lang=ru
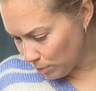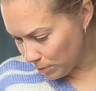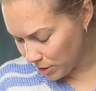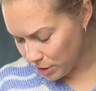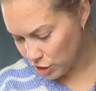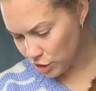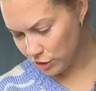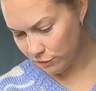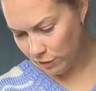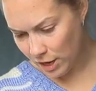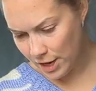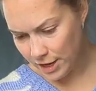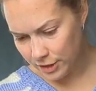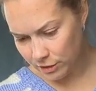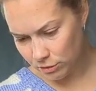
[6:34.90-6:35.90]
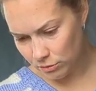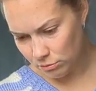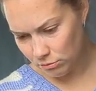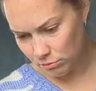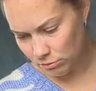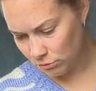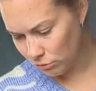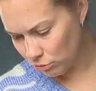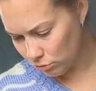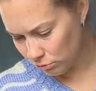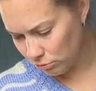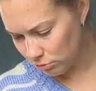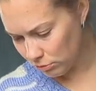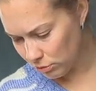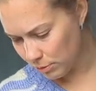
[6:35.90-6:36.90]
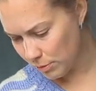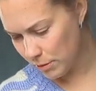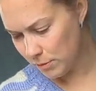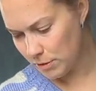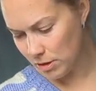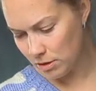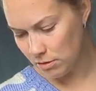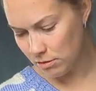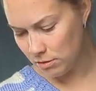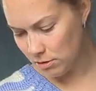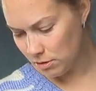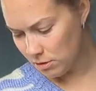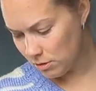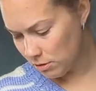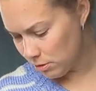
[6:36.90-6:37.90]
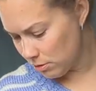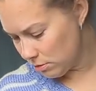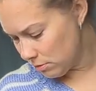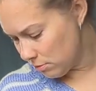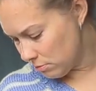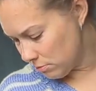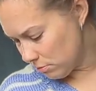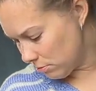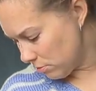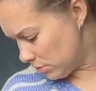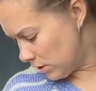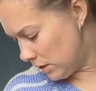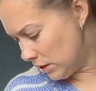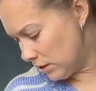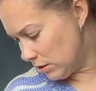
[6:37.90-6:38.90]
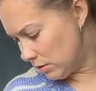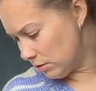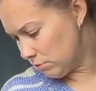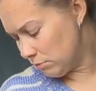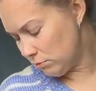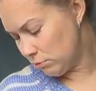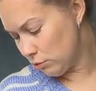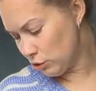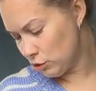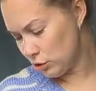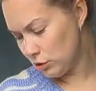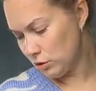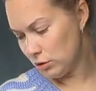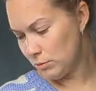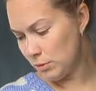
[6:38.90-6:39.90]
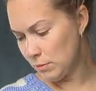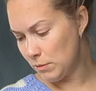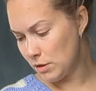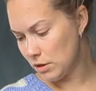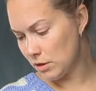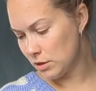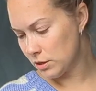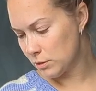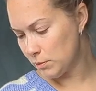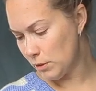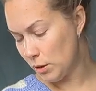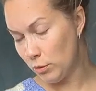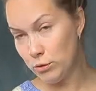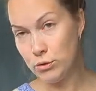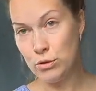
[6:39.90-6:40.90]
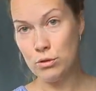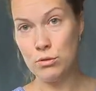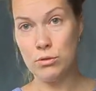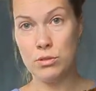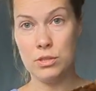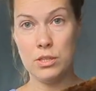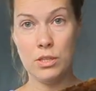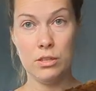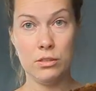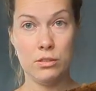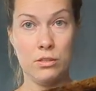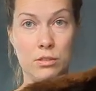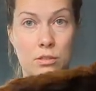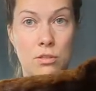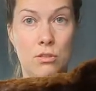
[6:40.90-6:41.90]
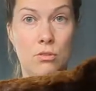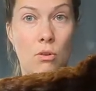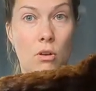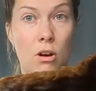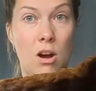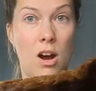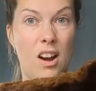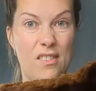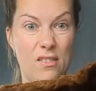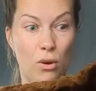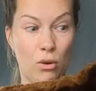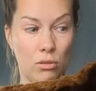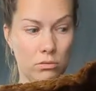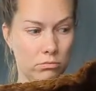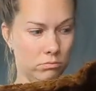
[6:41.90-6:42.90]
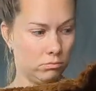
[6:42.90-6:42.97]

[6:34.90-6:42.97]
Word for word: перешивает, ну, например, или можно, например, распороть ее сделать из нее кавер.